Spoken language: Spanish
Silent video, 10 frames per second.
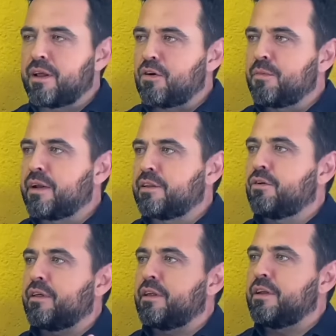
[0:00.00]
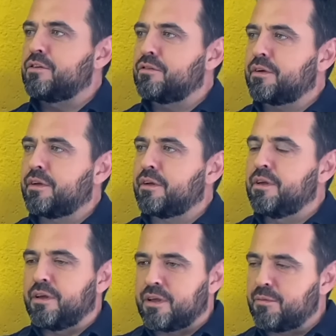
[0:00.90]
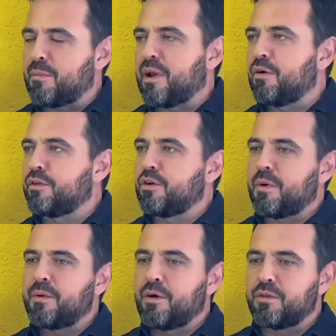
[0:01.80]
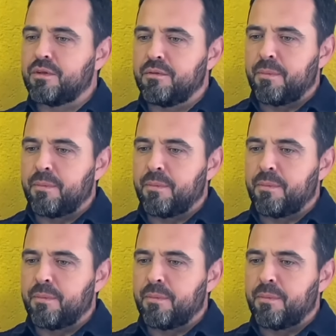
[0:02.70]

que hago mal, que tengo que hacer eso, que, me aplaude, no me aplaude,